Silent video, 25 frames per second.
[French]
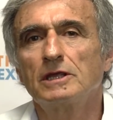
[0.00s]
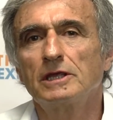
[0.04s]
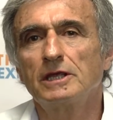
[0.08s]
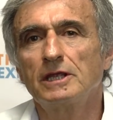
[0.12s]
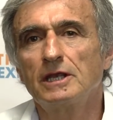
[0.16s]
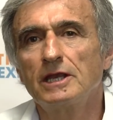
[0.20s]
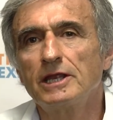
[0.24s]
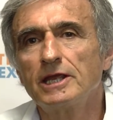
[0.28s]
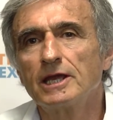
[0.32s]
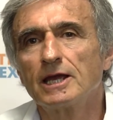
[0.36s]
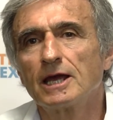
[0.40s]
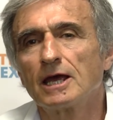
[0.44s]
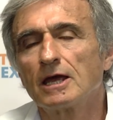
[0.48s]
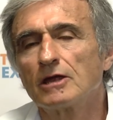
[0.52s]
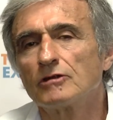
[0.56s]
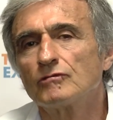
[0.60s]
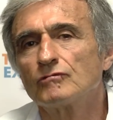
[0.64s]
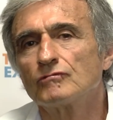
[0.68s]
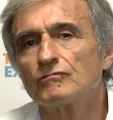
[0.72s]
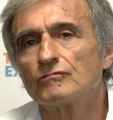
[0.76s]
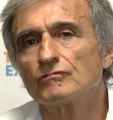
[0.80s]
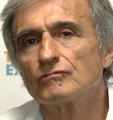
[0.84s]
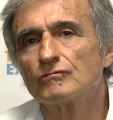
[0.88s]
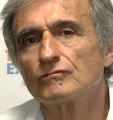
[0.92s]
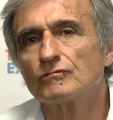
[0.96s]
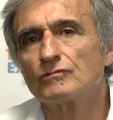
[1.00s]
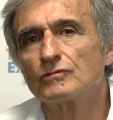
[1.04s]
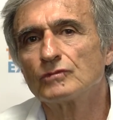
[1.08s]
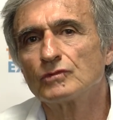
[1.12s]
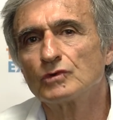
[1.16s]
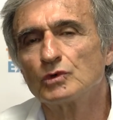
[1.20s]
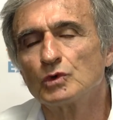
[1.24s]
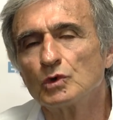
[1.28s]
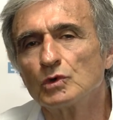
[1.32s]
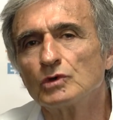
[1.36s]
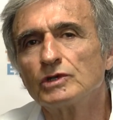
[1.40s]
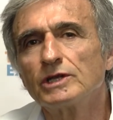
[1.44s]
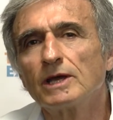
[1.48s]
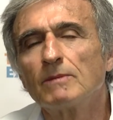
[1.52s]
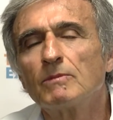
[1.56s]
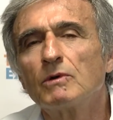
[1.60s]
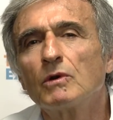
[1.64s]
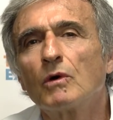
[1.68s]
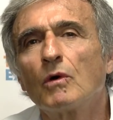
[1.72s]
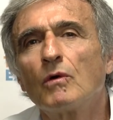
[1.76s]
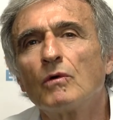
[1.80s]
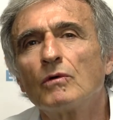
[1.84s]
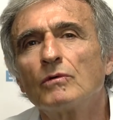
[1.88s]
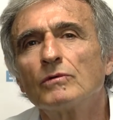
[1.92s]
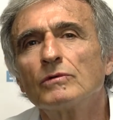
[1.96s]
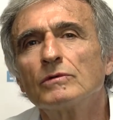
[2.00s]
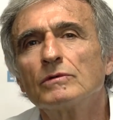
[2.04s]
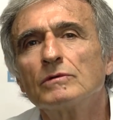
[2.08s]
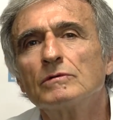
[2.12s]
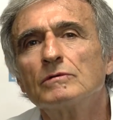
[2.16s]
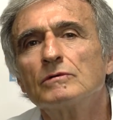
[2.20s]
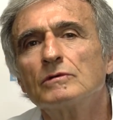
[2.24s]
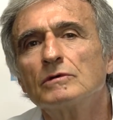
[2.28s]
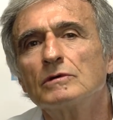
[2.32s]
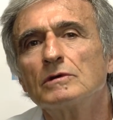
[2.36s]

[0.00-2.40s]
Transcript: il y a deux tables rondes.